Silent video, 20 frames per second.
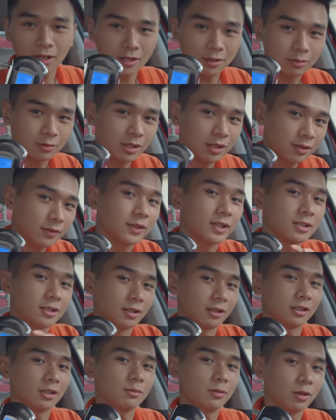là chúng ta sẽ phải
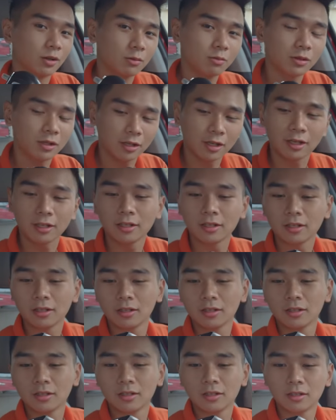chờ thêm một lúc nữa đi.
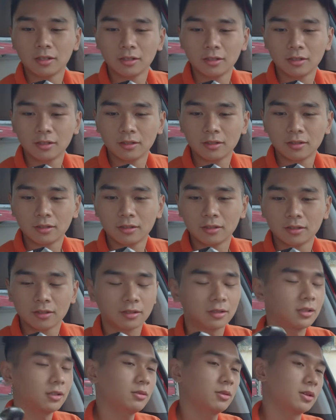
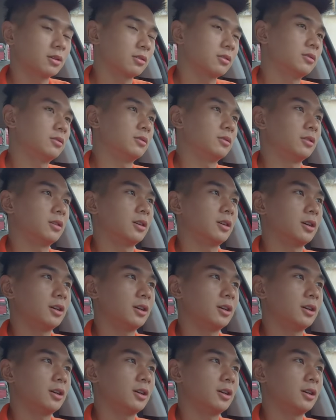Cỡ khoảng độ